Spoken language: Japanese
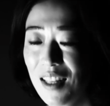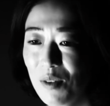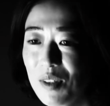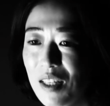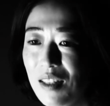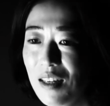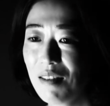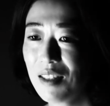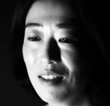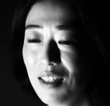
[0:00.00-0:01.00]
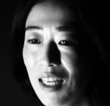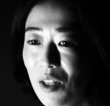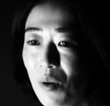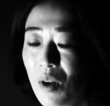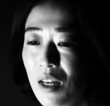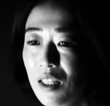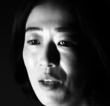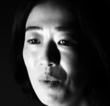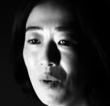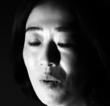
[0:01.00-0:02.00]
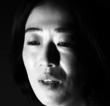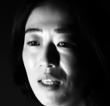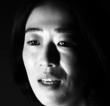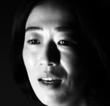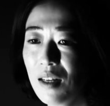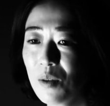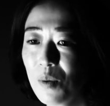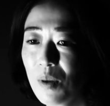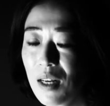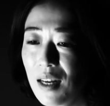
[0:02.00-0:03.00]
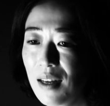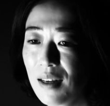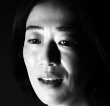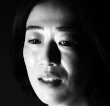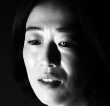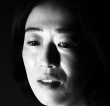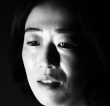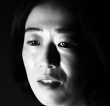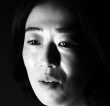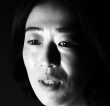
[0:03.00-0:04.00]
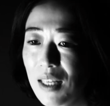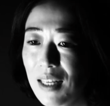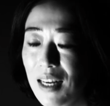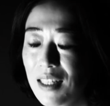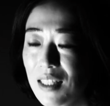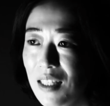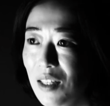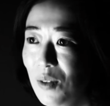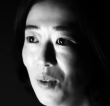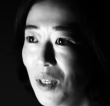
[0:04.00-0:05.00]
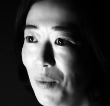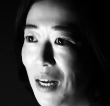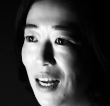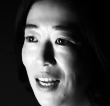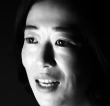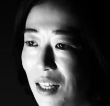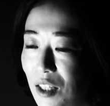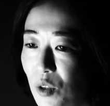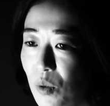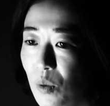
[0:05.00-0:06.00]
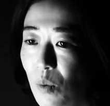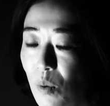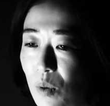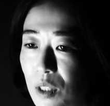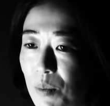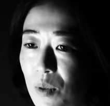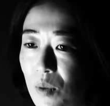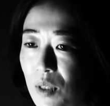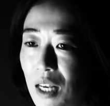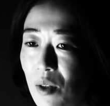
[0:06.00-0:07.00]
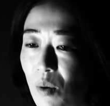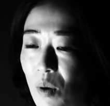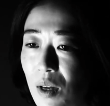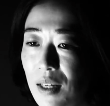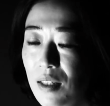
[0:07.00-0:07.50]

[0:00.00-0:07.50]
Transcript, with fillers: 飲んじゃったりはするけど、でも家からどこか外出する時、会社に行く時はちょっと自分の家の、